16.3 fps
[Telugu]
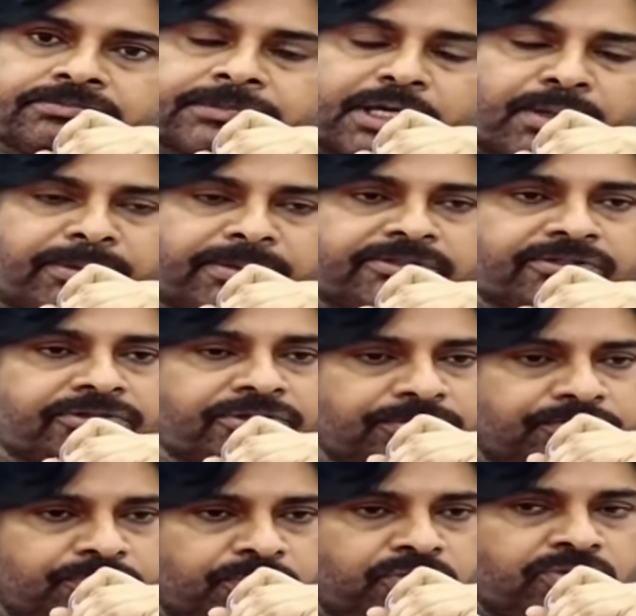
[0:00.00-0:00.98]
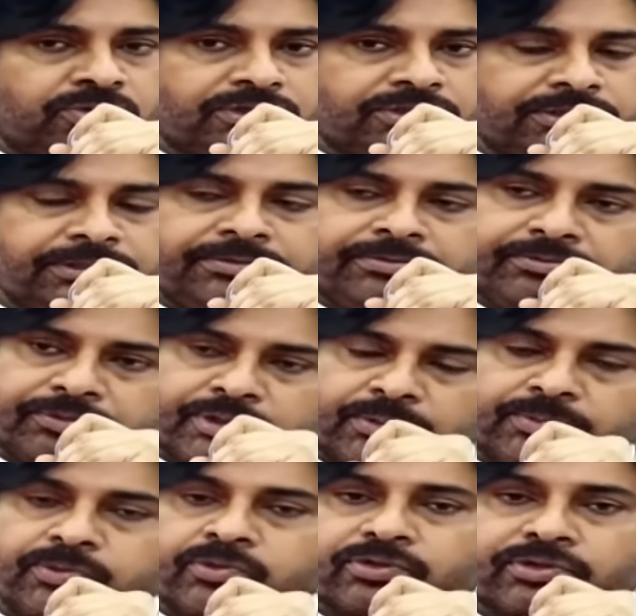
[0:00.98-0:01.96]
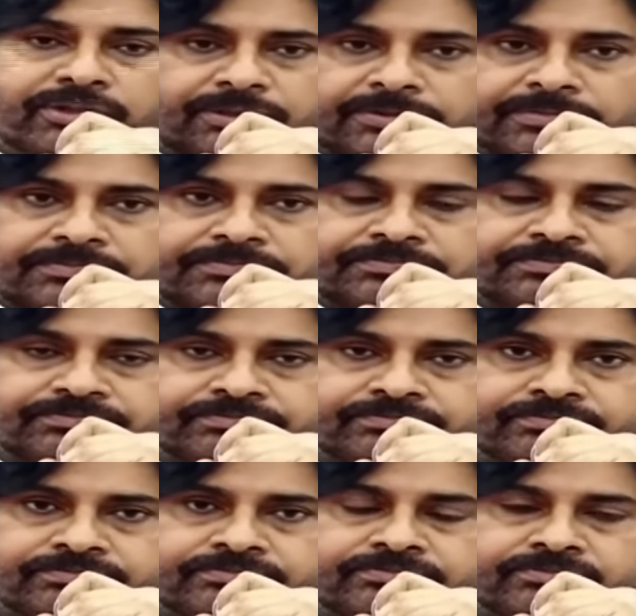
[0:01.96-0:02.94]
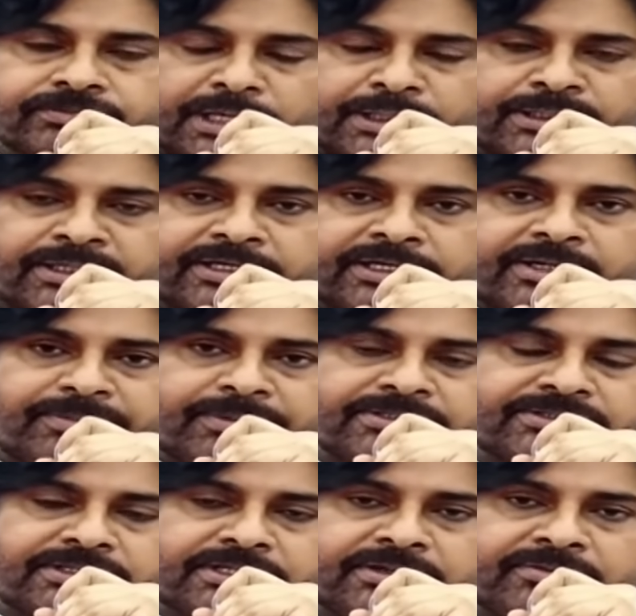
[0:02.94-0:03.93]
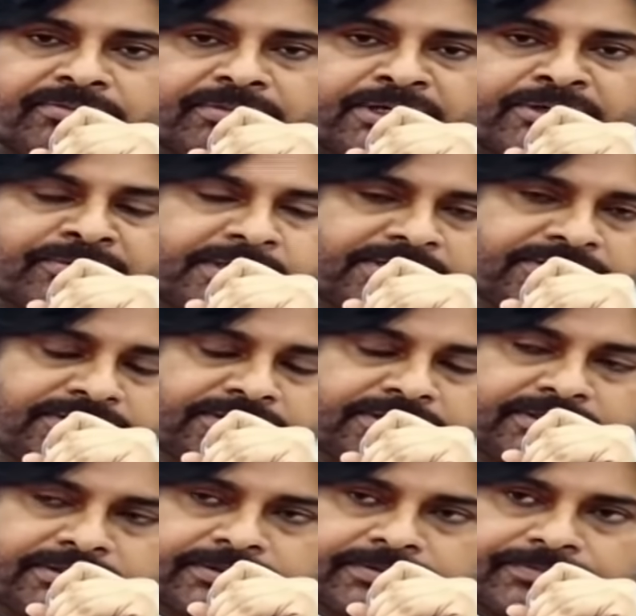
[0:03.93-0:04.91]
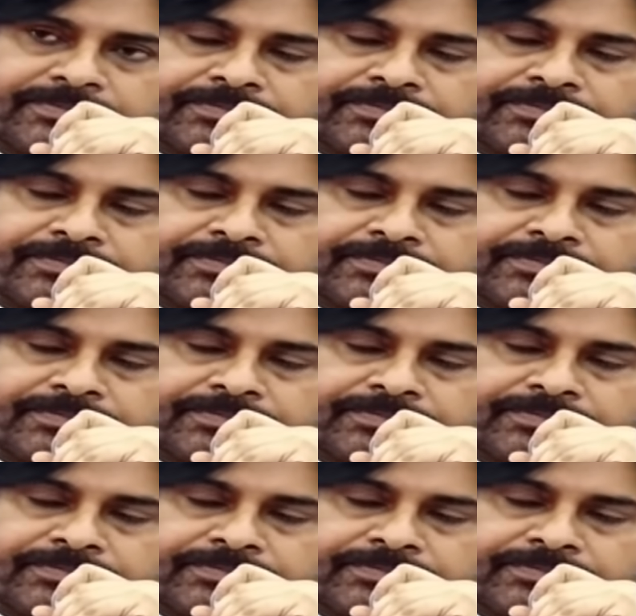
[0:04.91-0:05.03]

ఆ మద్దతు ఇప్పుడు ఉంటుంది రేపు ఉంటుంది దాంట్లో నేను పదిసార్లు మాట మాట దాంట్లో